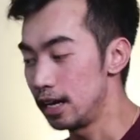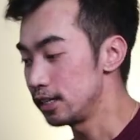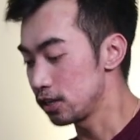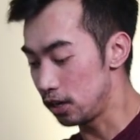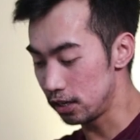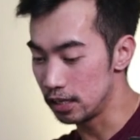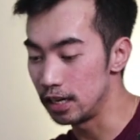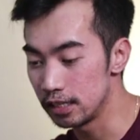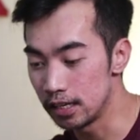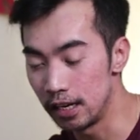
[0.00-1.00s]
has cost
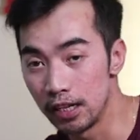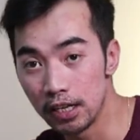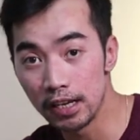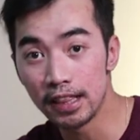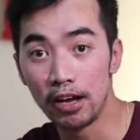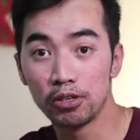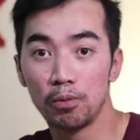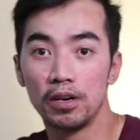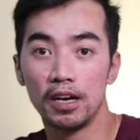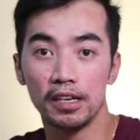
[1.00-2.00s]
us uh,
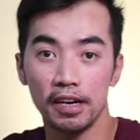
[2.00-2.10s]
3,104